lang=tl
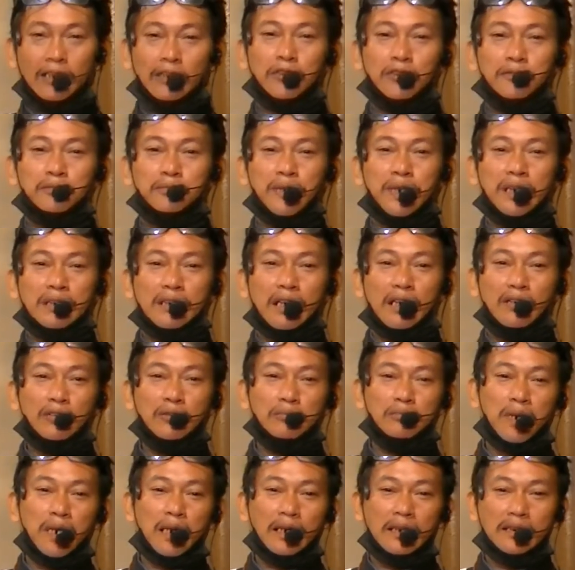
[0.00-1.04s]

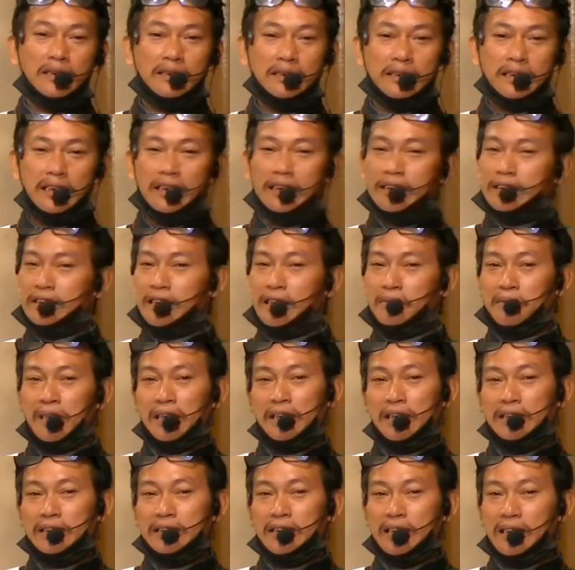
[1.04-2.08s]
pagkaugma dili ta
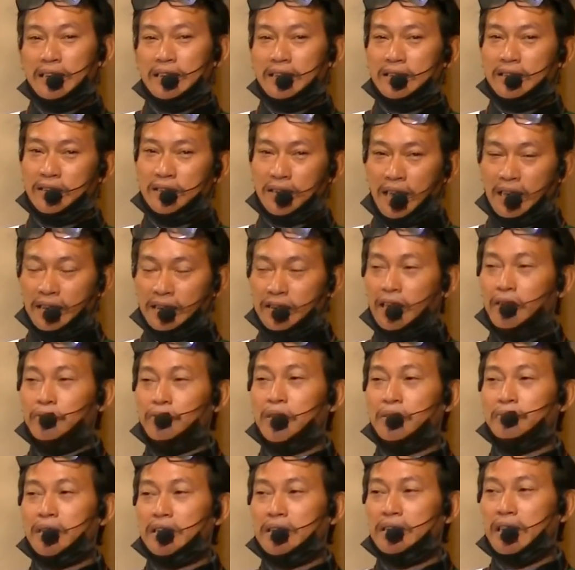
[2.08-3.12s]
malit kay andam
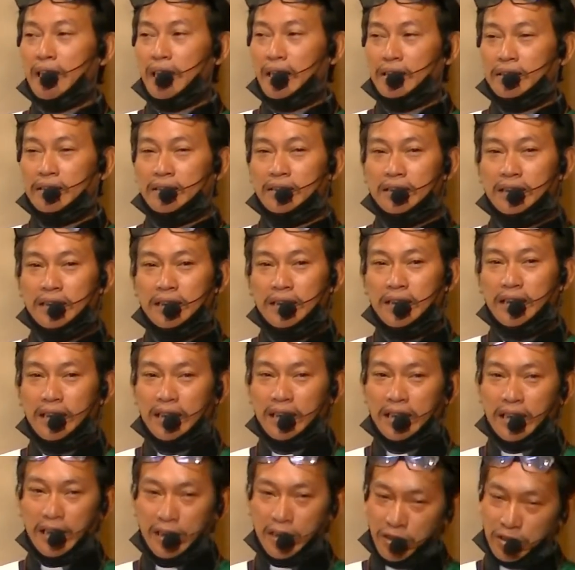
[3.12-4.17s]
naman daan
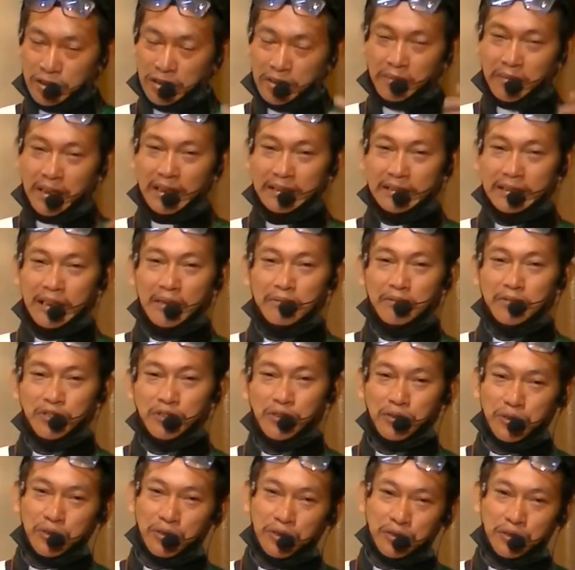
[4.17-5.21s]
igo na lang ta
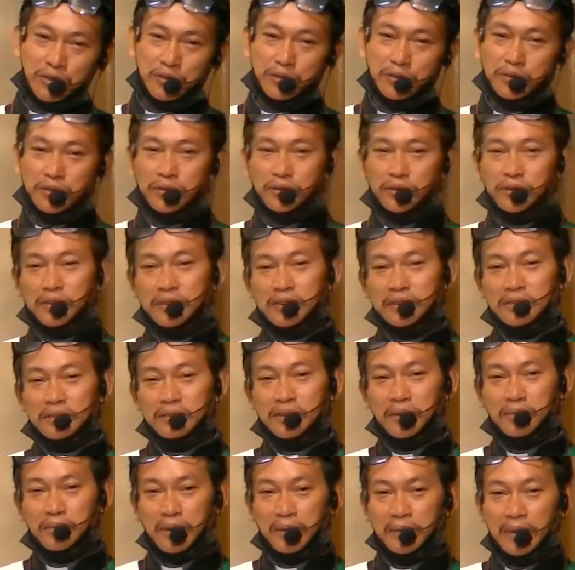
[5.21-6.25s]
musuot ug sa
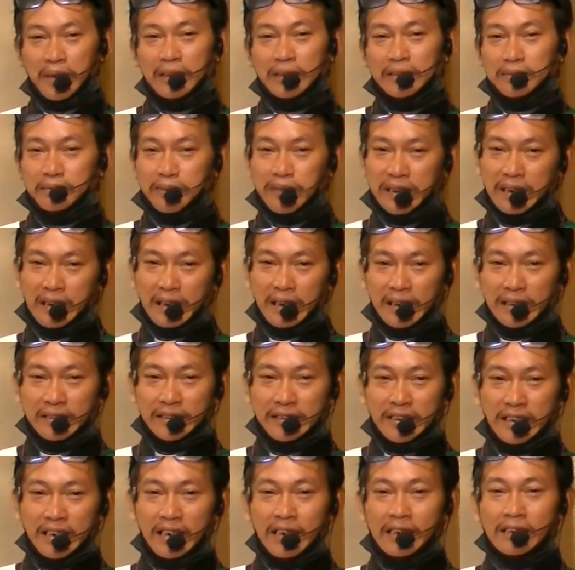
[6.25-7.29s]
pama
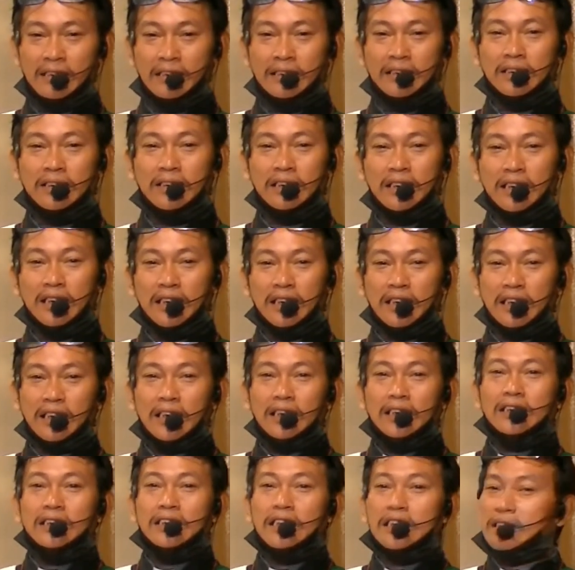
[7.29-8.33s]
pinalansa na
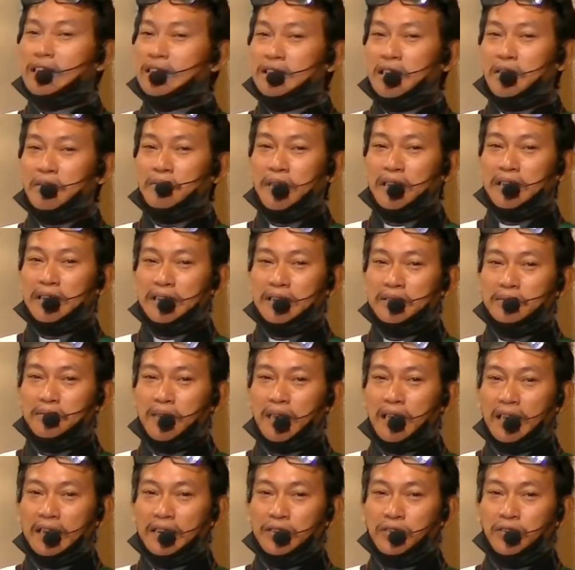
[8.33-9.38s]
di na ta malit
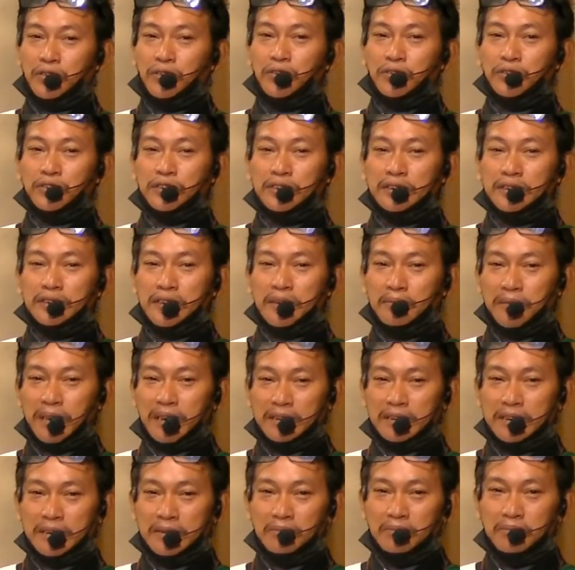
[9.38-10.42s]
mga igsoon sa
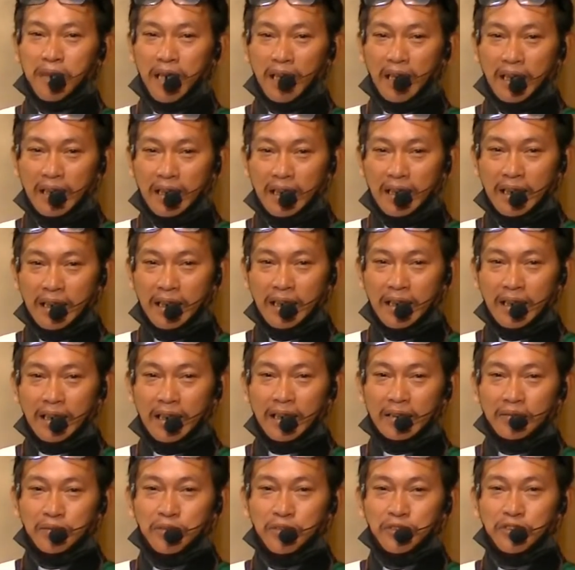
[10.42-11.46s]
pagsimba
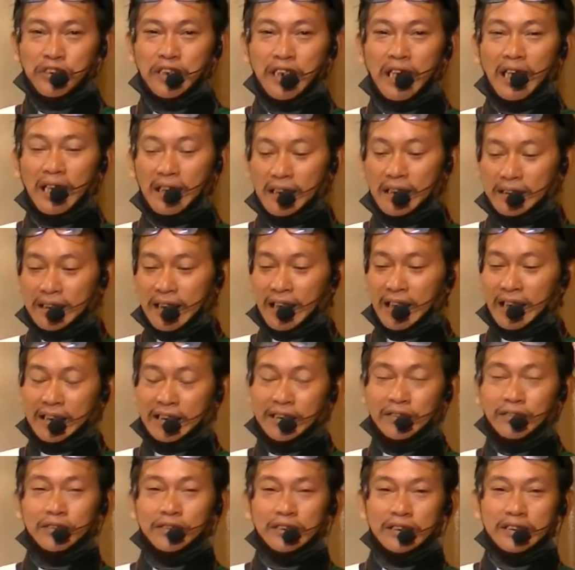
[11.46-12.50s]
busa
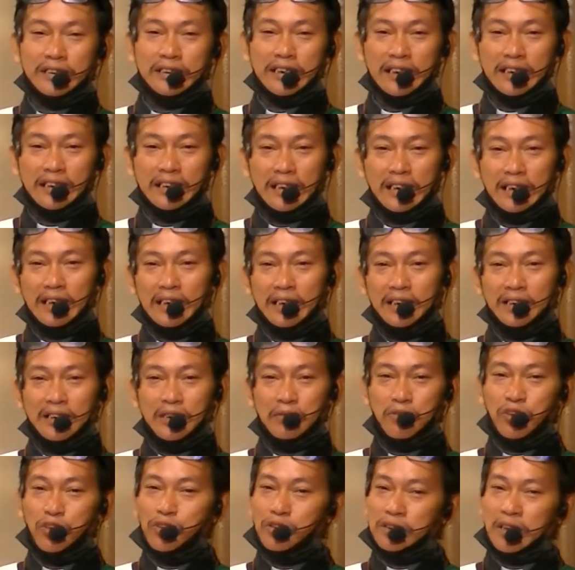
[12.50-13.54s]
nagaingon gid siya diri
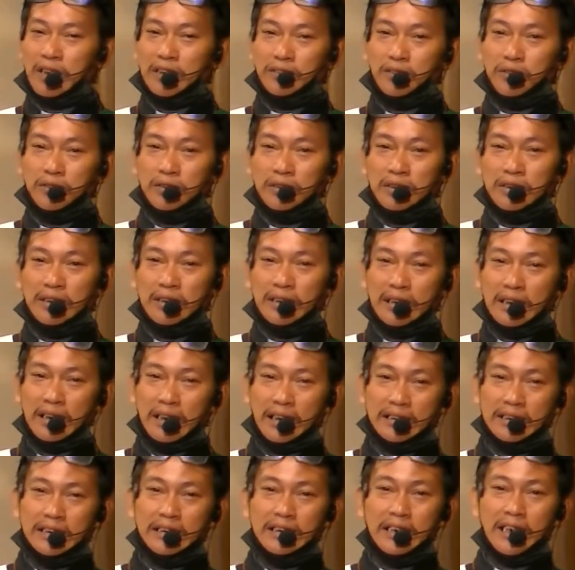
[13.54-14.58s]
tibuok natong tong
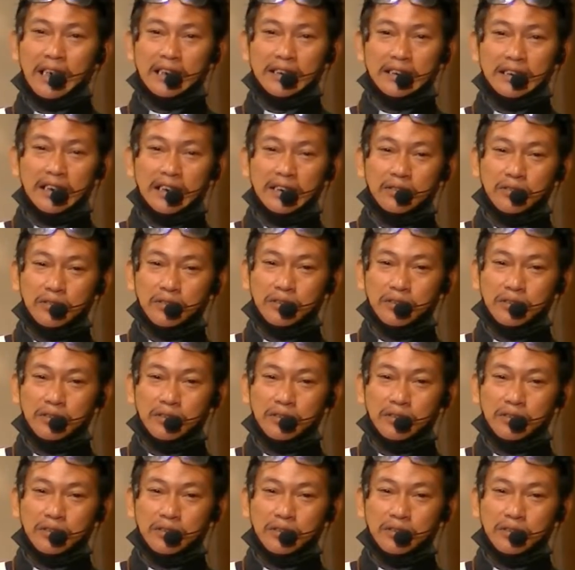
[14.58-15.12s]
kasing-kasing ug